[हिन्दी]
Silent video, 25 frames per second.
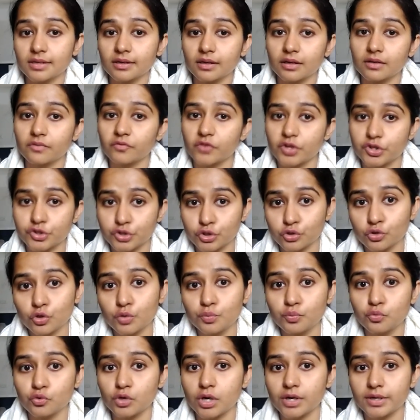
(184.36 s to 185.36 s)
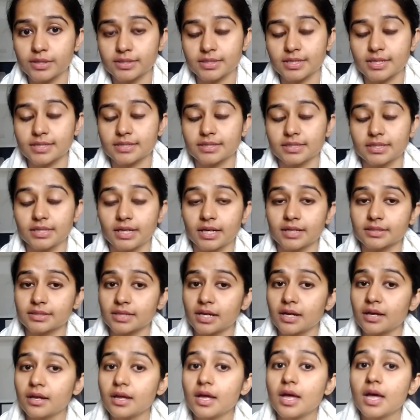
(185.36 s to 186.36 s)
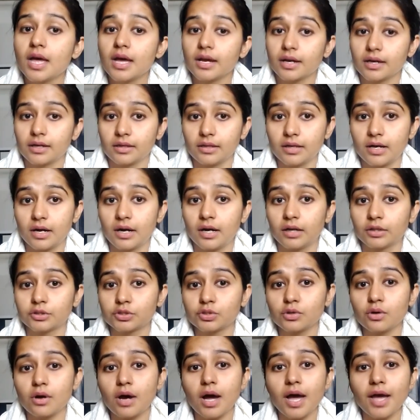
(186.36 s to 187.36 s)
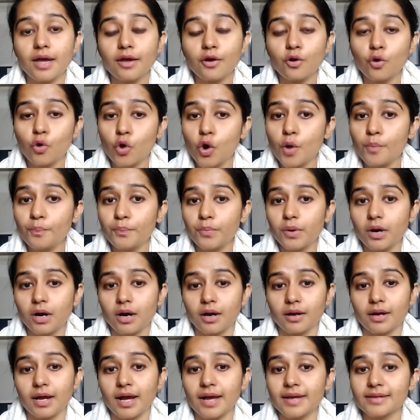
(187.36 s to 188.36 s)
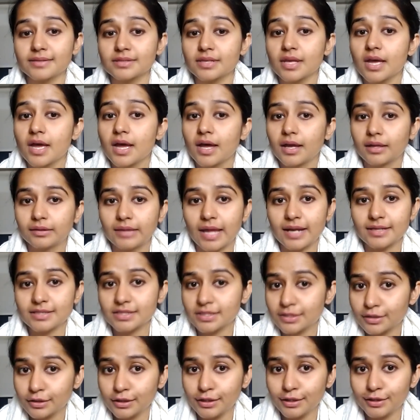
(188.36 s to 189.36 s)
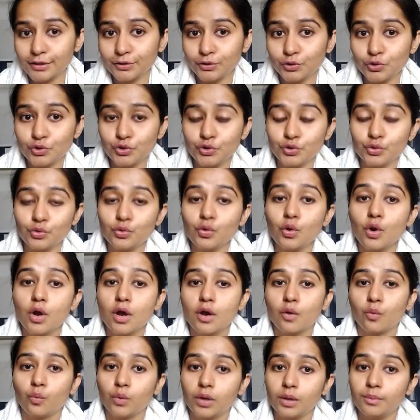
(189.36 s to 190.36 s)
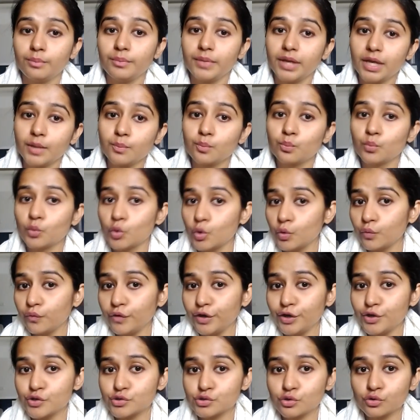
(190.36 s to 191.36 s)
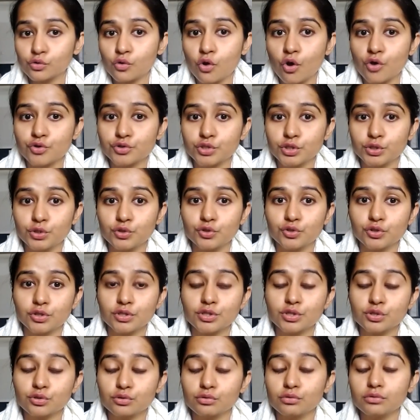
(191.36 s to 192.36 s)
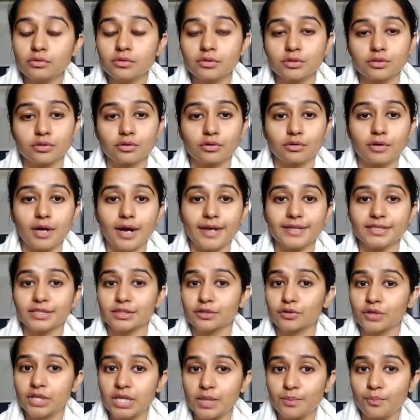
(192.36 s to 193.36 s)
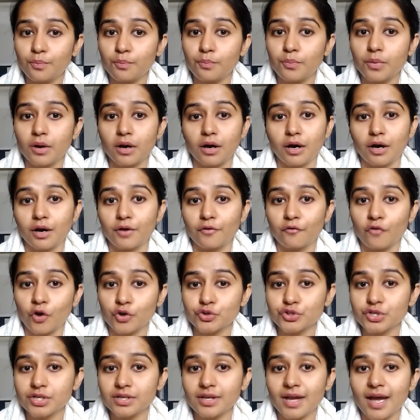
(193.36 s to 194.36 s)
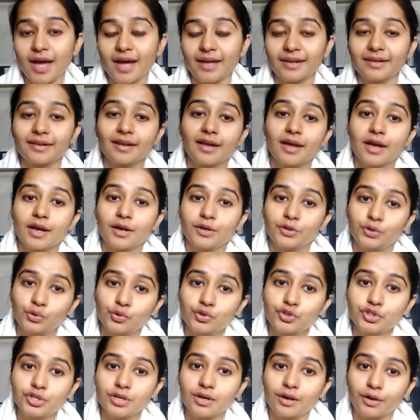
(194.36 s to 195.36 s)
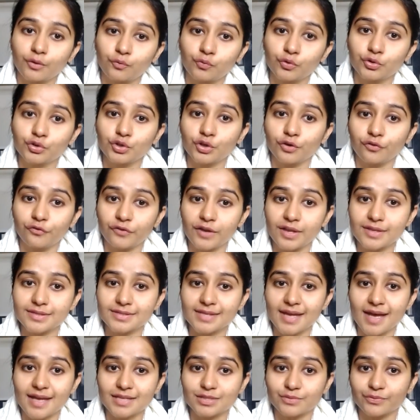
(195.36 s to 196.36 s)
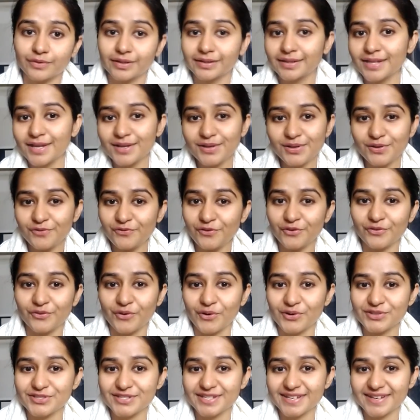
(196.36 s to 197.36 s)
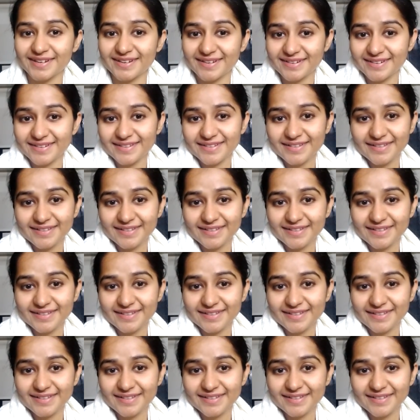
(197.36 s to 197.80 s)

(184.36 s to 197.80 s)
एंड कन्वेंशन को पूरा डिस्कस किया था सो आई होप गाइज दैट्स क्लियर टू यू विल मेक मोर वीडियोज ऑन कॉन्स्टिट्यूशन सून सो गाइज कीप वॉचिंग एंड डू शेयर इट विद योर फ्रेंड्स एज वेल थैंक यू फॉर वॉचिंग